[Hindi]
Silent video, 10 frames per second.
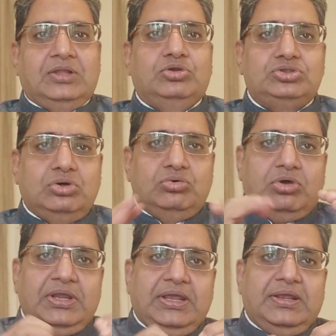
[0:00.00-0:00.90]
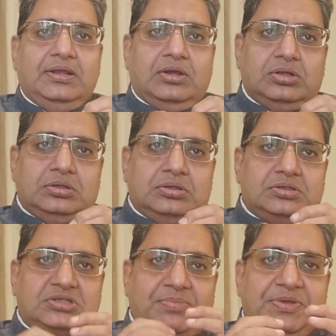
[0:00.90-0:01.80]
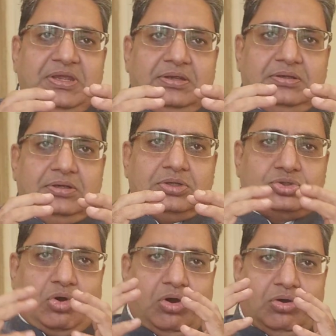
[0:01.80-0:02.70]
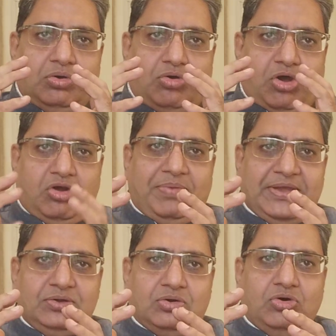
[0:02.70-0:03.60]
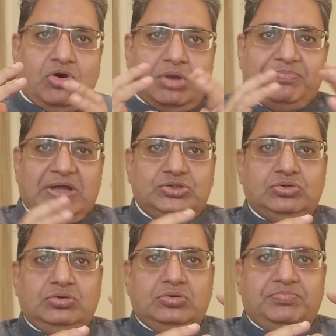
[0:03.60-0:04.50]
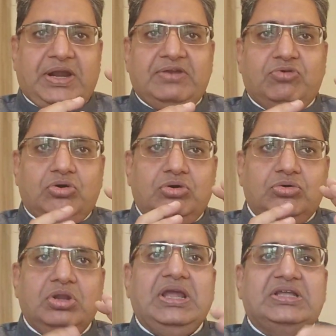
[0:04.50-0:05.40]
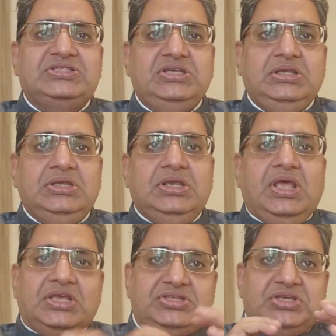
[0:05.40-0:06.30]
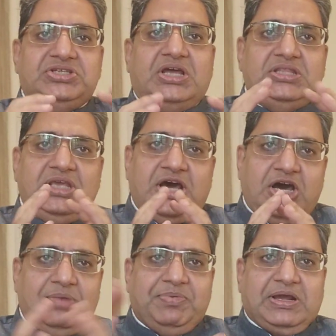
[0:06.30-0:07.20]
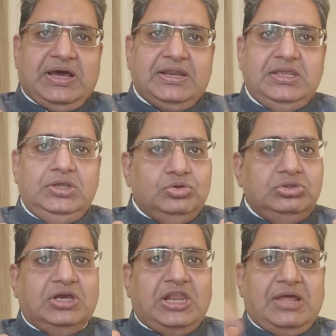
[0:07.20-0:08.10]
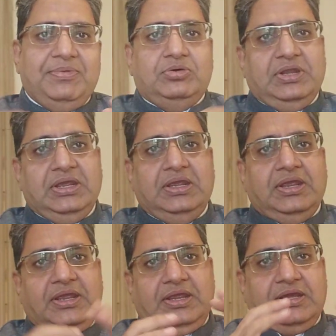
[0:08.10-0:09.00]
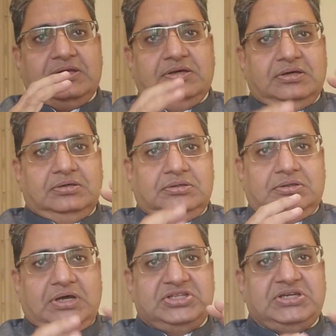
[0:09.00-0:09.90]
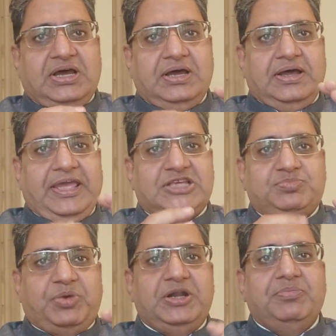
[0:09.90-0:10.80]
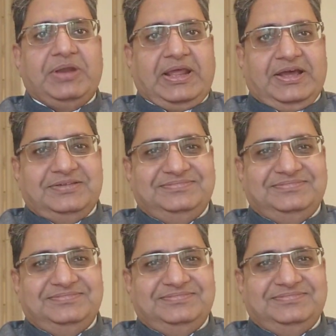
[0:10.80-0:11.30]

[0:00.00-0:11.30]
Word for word: दोस्तों उन्होंने सभी सौ कौरव भाइयों को और पांचों पांडवों को उन्होंने अच्छी शिक्षा दी हर प्रकार की युद्ध कला में उन्हें एक अच्छा एक्सपर्ट बनाया